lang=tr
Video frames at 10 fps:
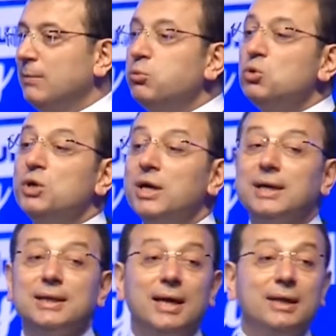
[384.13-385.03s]
Bugüne
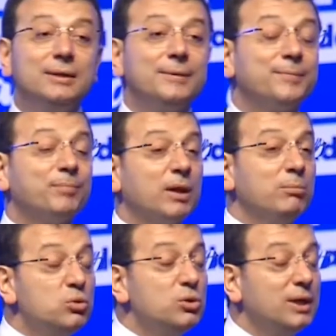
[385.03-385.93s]
kadar
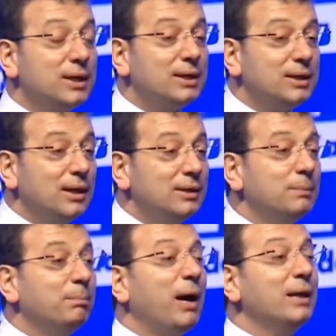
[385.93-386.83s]
bugüne kadar
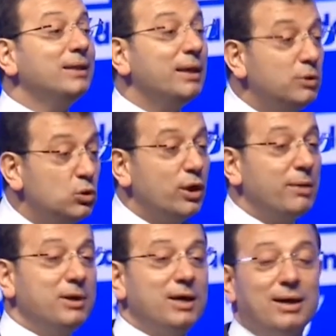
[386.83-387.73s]
pandemi
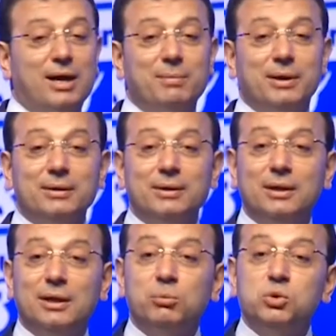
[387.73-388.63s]
dönemine rağmen
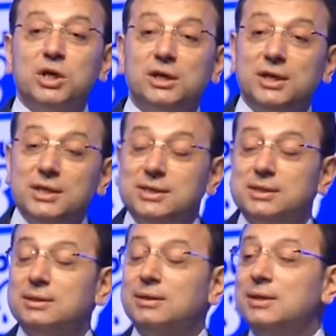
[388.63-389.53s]
bu
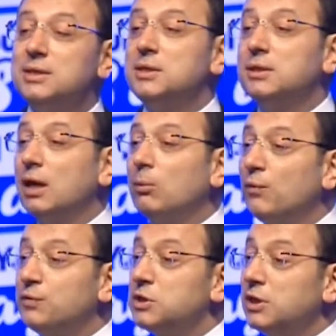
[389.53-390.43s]
8 istihdam
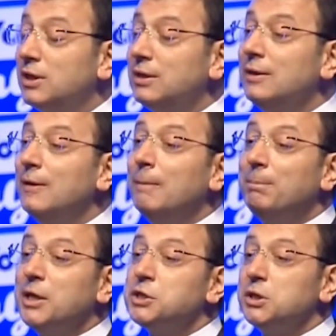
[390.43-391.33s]
ofisinin
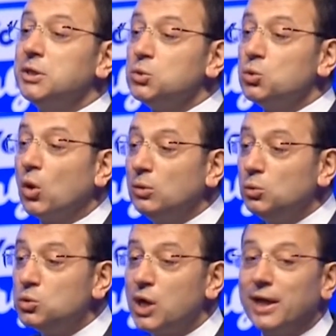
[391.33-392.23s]
5'ini son
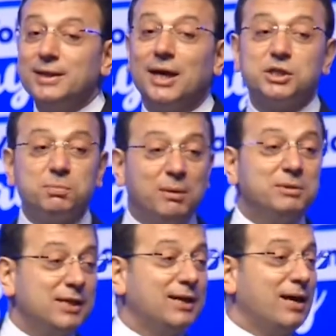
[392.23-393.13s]
3 ayda
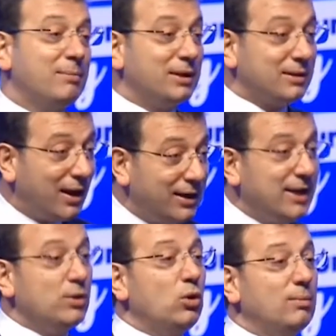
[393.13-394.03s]
açmamıza rağmen daha
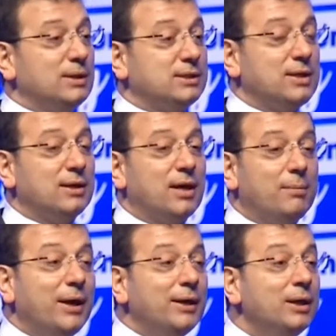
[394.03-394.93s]
yeni olmasına
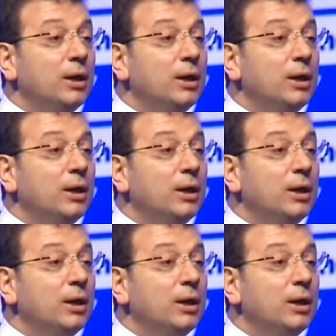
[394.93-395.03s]
rağmen